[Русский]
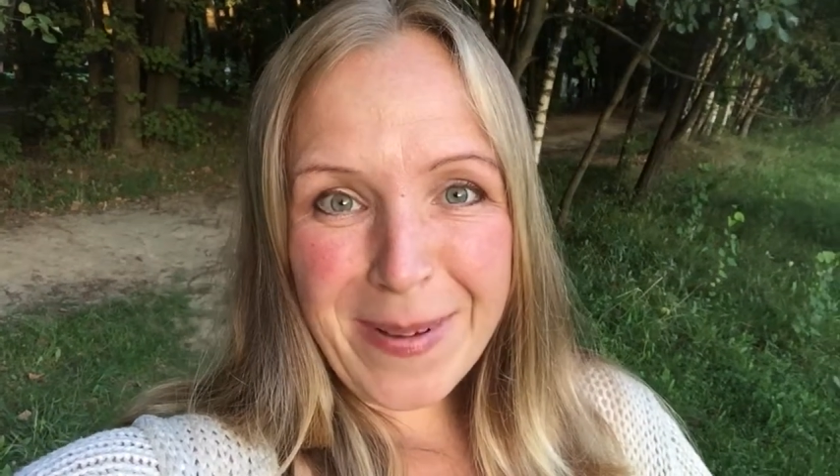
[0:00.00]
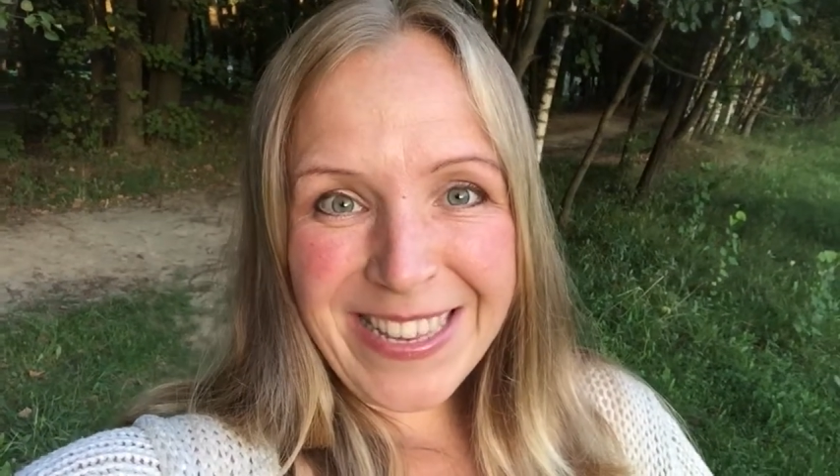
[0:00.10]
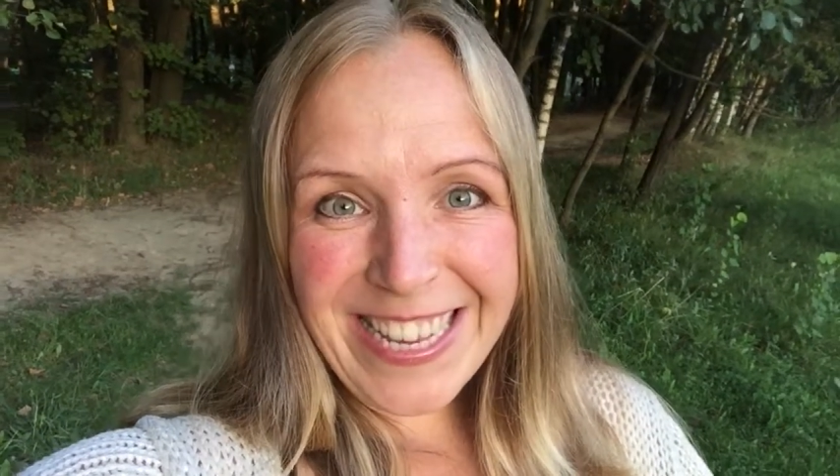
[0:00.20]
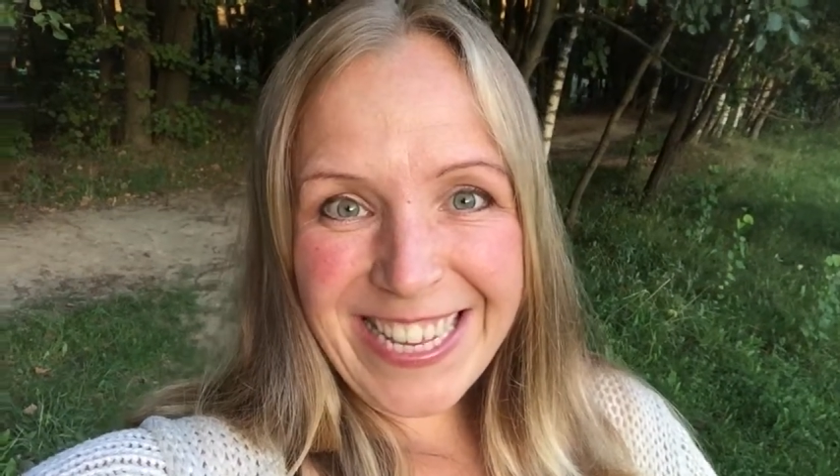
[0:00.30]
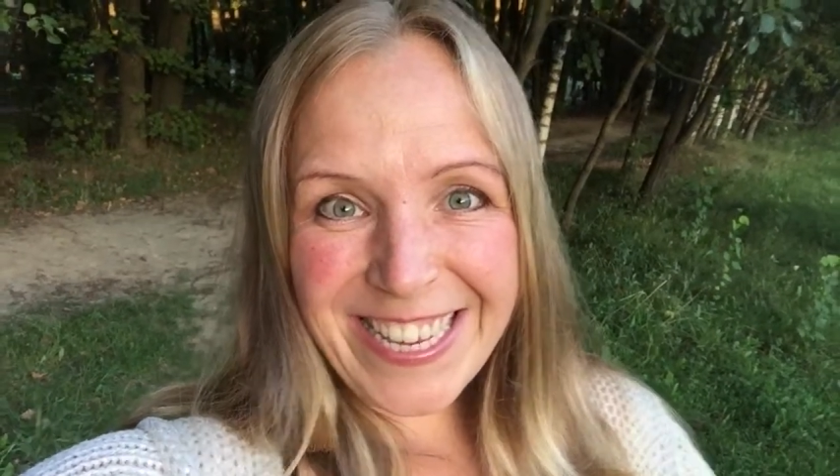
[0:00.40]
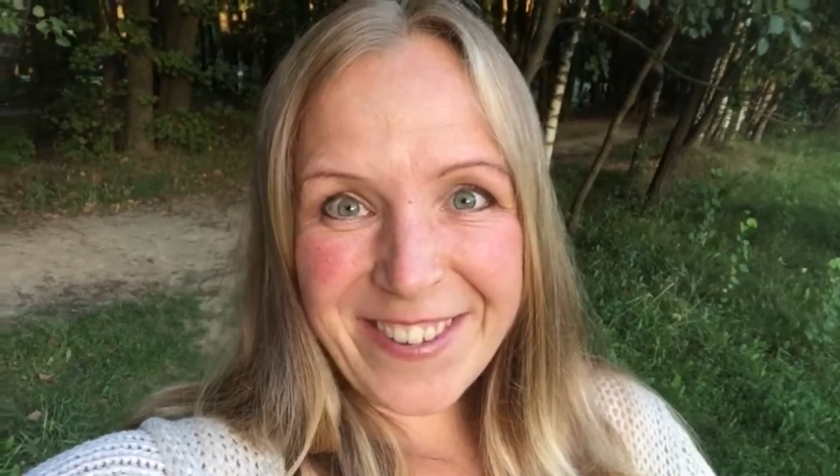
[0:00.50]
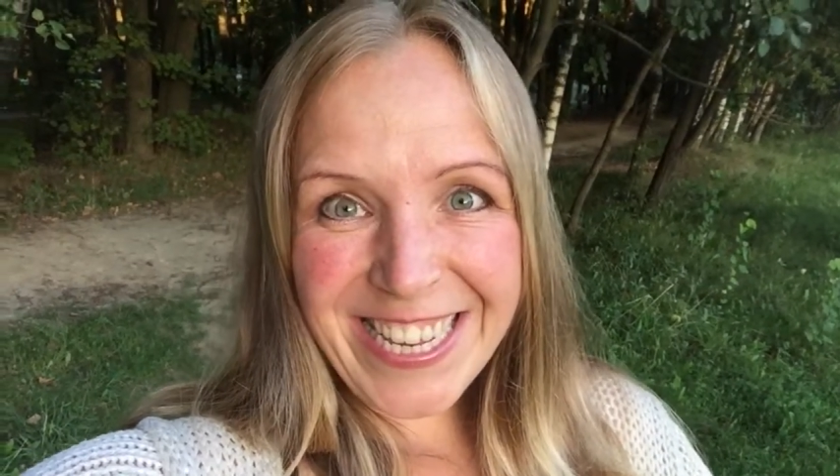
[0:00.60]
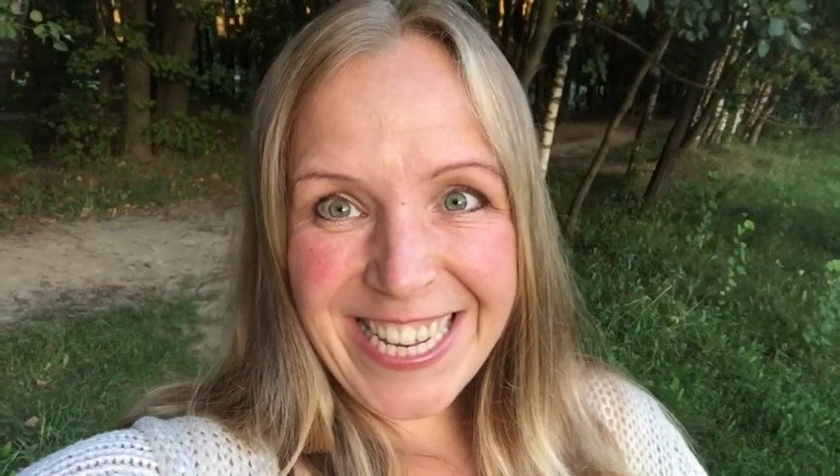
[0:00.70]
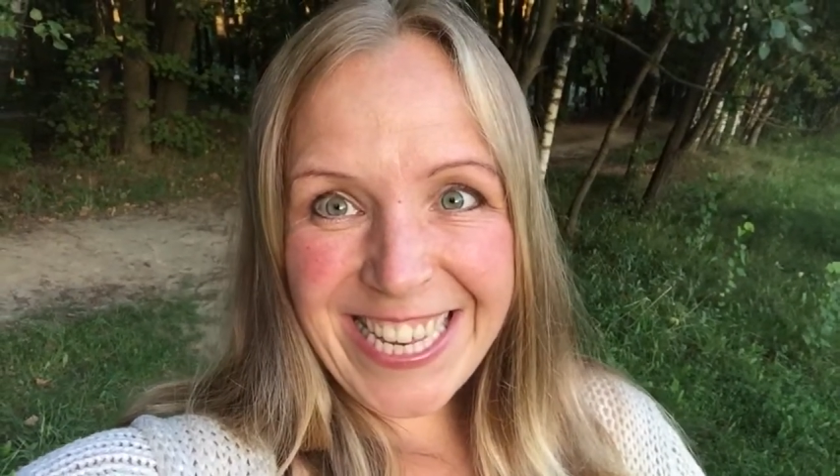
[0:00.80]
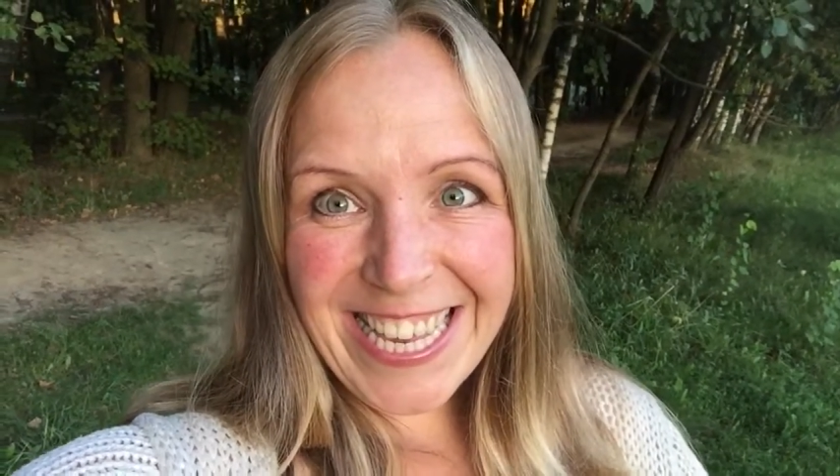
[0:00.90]
последнее
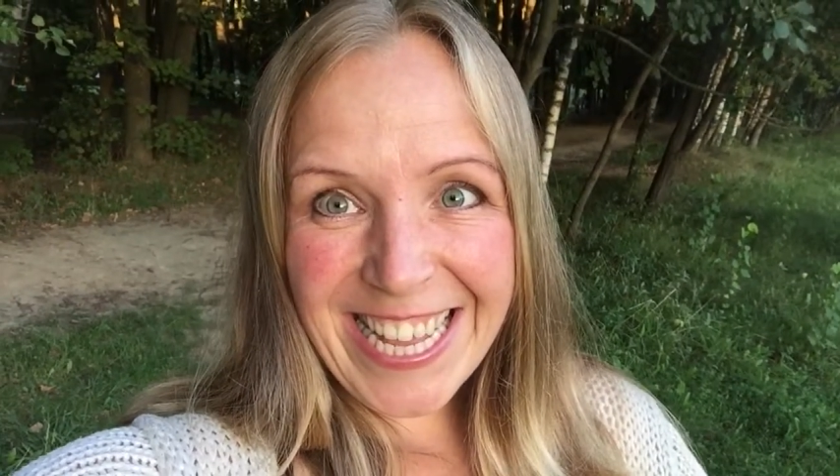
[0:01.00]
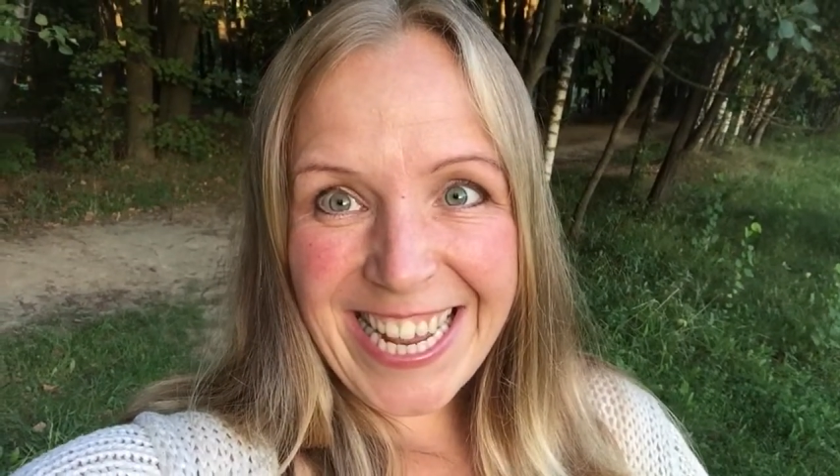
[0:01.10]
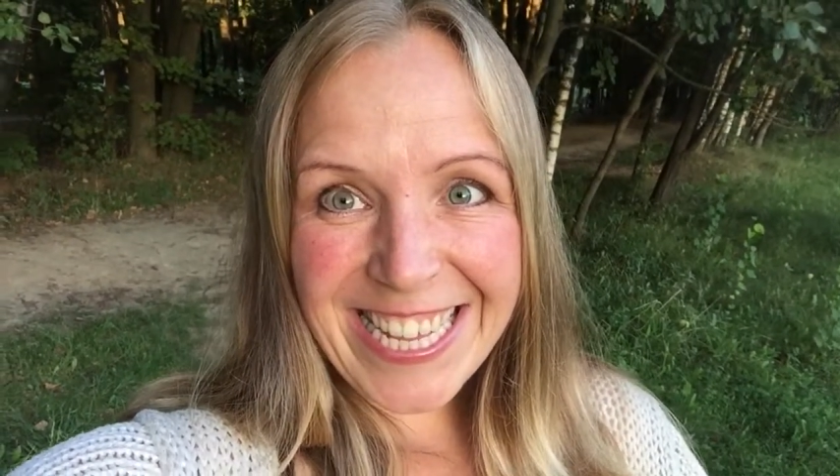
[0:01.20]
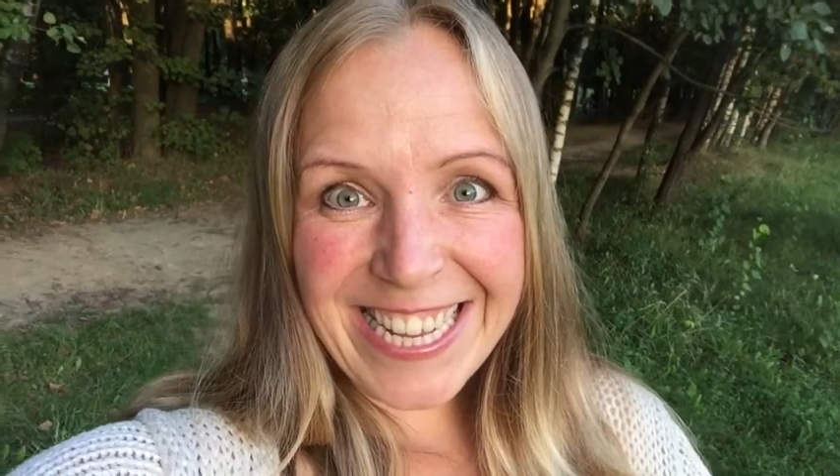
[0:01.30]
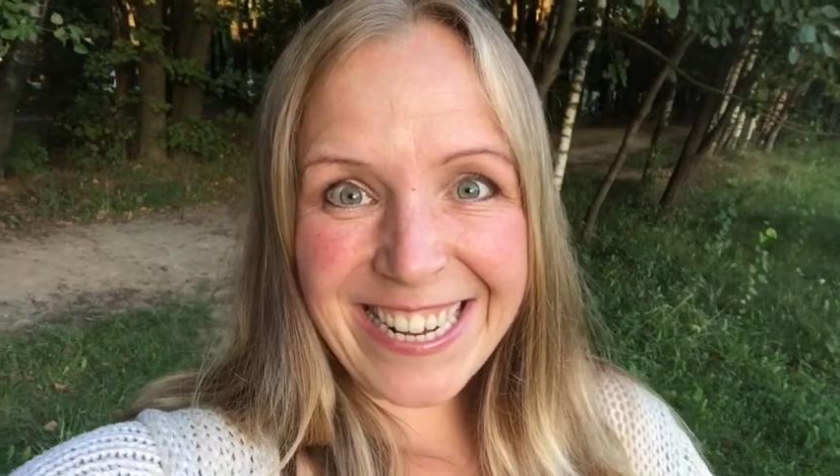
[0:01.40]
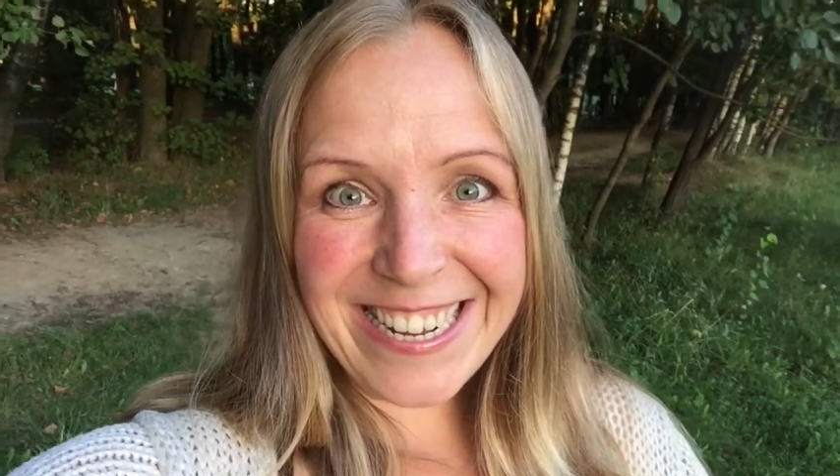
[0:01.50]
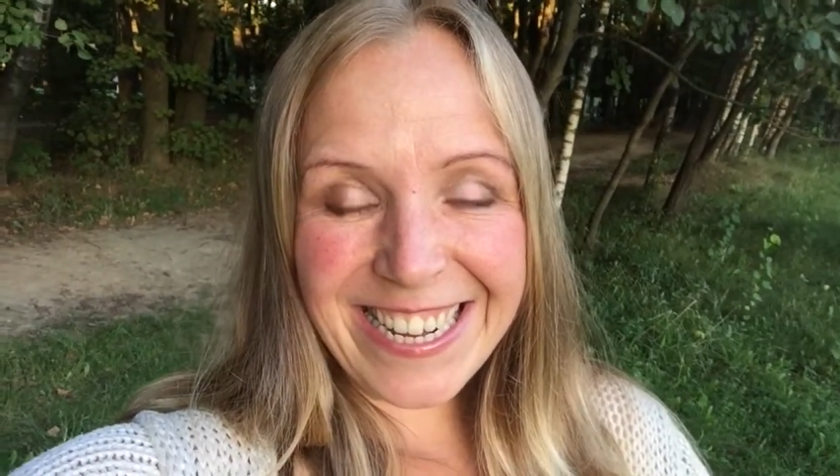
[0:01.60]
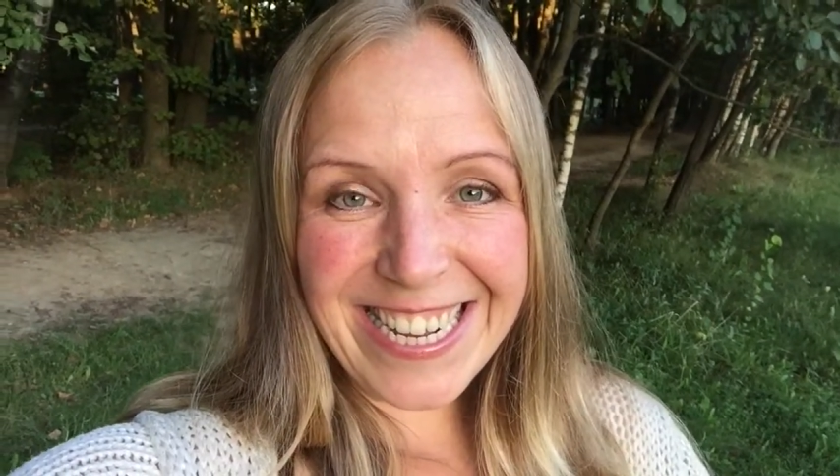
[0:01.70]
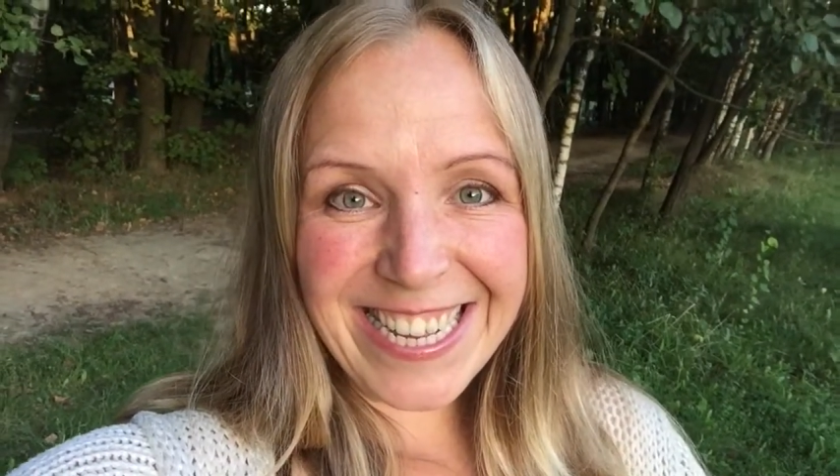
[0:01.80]
воскресенье лета,